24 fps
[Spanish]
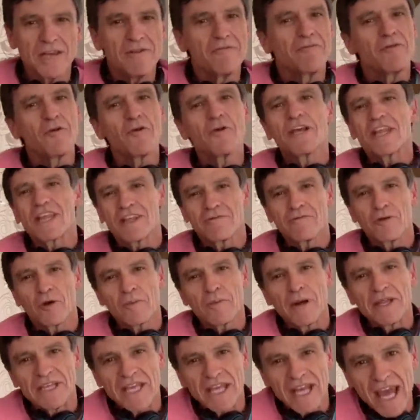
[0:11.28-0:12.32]
influye de
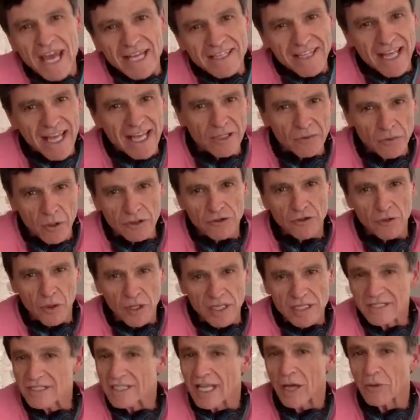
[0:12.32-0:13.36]
forma directa en nuestro
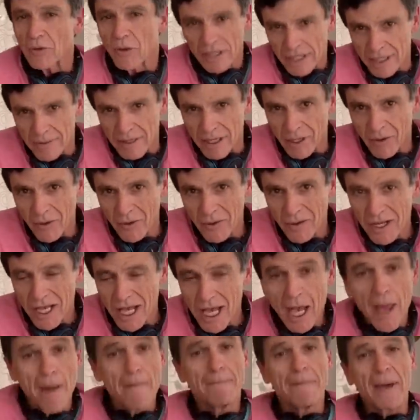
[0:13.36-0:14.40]
estado anímico,
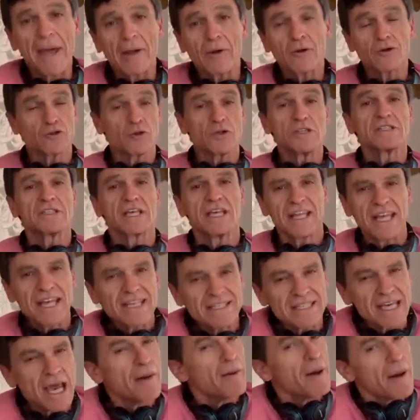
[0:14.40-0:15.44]
pero su
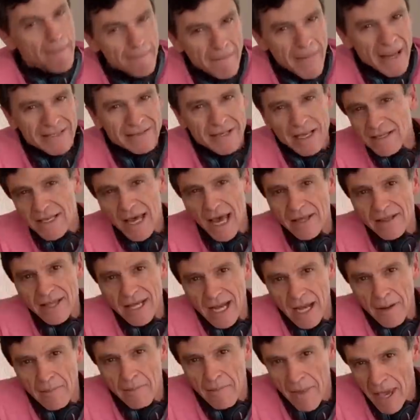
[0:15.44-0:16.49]
incidencia va más allá de
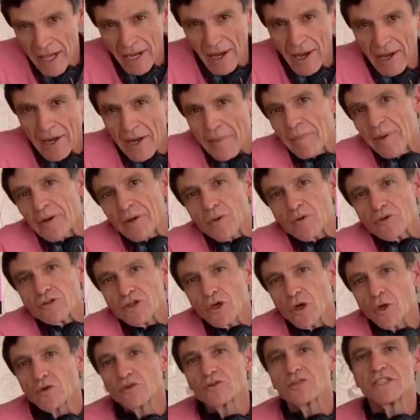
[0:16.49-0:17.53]
la mera
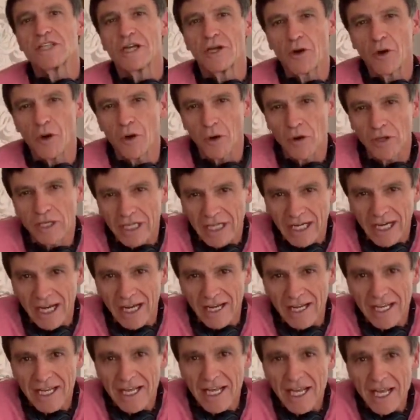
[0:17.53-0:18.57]
repercusión psicológica.
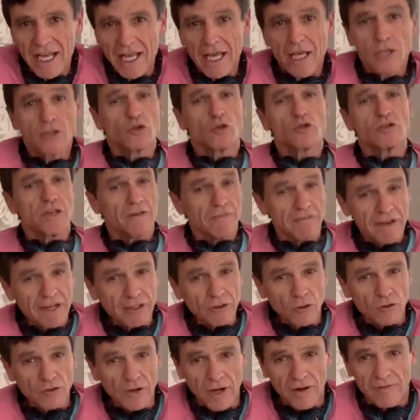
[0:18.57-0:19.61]
Sus
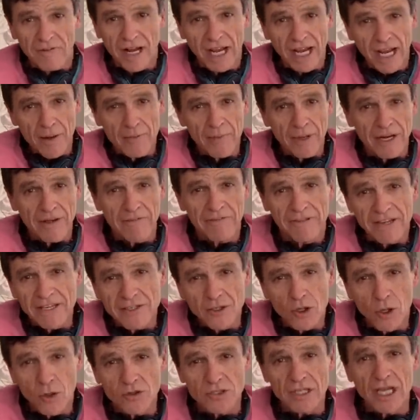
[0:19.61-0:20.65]
efectos reflejan
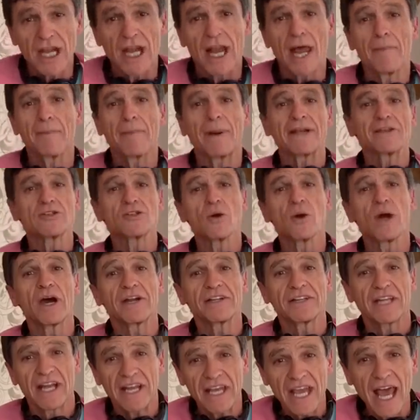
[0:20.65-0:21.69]
beneficios en la presión
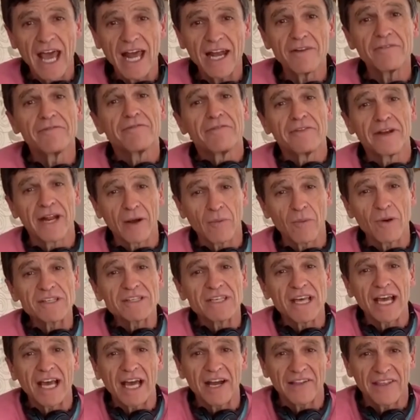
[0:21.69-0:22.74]
arterial,
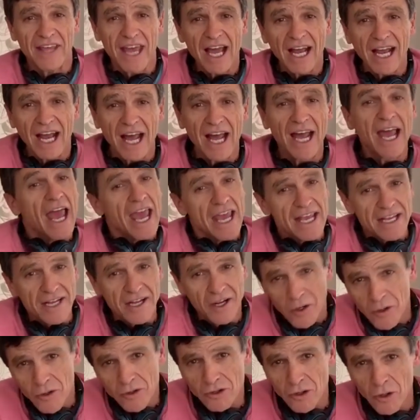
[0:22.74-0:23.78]
frecuencia cardíaca e
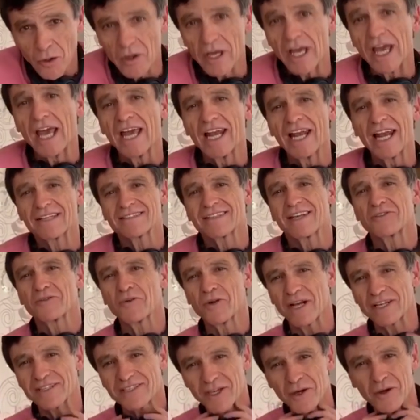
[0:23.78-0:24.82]
incluso en la
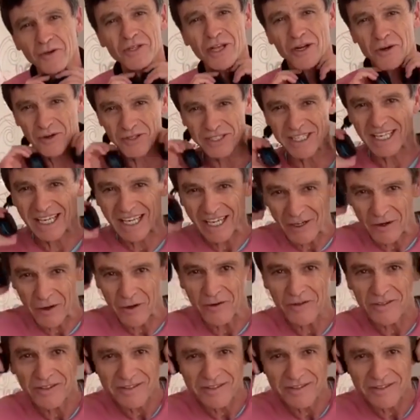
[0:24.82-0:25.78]
saturación del oxígeno.